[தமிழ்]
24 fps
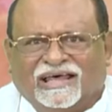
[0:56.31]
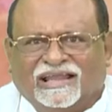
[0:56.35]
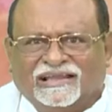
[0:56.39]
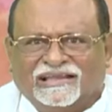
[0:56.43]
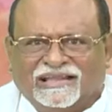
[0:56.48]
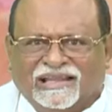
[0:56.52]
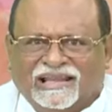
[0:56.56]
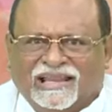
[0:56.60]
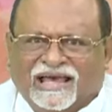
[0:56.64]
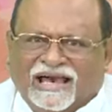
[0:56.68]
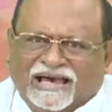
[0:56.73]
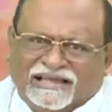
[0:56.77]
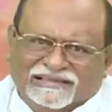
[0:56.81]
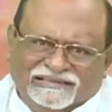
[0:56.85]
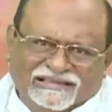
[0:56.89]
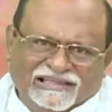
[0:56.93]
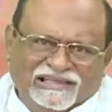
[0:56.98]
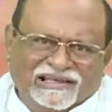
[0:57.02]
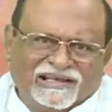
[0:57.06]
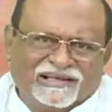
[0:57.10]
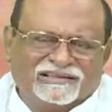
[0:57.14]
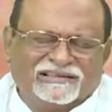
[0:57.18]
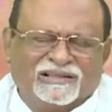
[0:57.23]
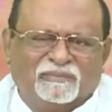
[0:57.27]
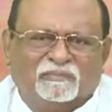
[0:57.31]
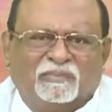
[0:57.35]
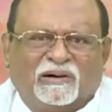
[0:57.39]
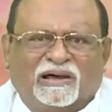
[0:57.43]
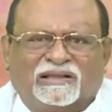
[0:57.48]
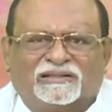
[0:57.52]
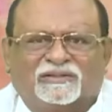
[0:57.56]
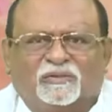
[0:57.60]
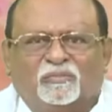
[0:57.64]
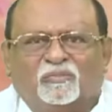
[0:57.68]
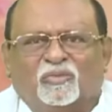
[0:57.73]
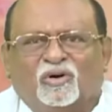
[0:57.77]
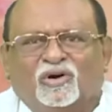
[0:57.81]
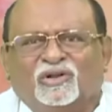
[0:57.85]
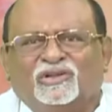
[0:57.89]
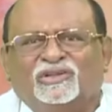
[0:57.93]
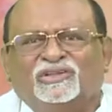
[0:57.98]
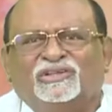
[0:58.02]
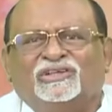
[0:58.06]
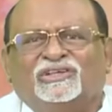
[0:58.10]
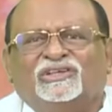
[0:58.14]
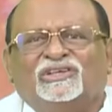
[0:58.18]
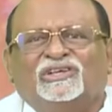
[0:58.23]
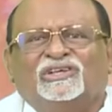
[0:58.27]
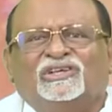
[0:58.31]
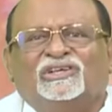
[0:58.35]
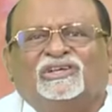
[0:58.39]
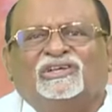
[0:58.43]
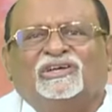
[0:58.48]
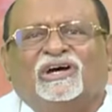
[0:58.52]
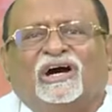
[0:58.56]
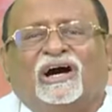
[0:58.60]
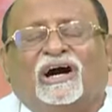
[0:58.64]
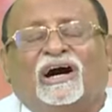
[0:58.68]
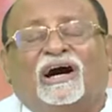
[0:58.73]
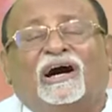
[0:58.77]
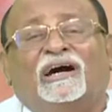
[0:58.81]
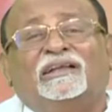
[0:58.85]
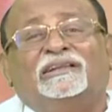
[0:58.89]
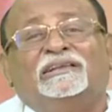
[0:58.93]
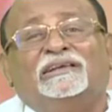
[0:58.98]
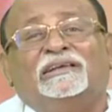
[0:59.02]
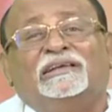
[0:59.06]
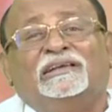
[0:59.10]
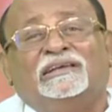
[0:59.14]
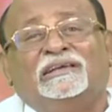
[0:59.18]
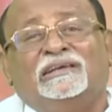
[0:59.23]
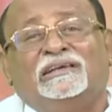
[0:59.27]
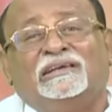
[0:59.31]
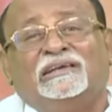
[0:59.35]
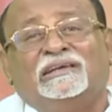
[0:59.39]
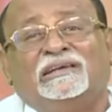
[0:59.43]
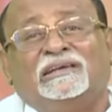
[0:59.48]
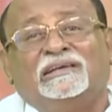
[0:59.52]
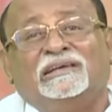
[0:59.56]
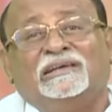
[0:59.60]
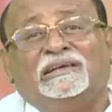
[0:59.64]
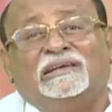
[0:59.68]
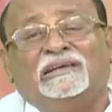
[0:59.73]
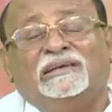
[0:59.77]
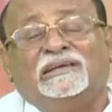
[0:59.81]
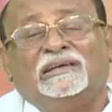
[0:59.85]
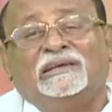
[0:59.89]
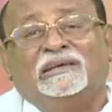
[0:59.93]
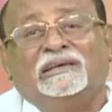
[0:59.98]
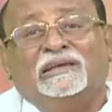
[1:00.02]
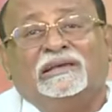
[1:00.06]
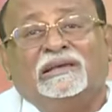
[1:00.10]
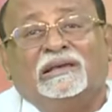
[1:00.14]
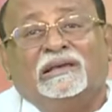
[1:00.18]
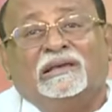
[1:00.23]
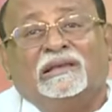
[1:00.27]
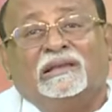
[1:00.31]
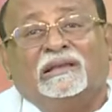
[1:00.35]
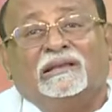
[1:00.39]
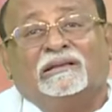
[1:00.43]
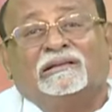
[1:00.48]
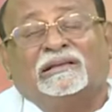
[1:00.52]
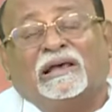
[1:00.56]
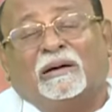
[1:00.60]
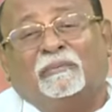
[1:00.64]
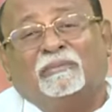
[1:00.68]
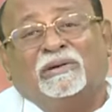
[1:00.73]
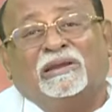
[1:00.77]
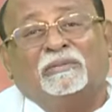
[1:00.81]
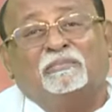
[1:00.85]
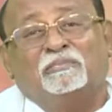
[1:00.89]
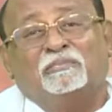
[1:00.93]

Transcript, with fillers: ஆனால் ஆதியிலிருந்தே பார்க்கும் பொழுது ஆதி சபை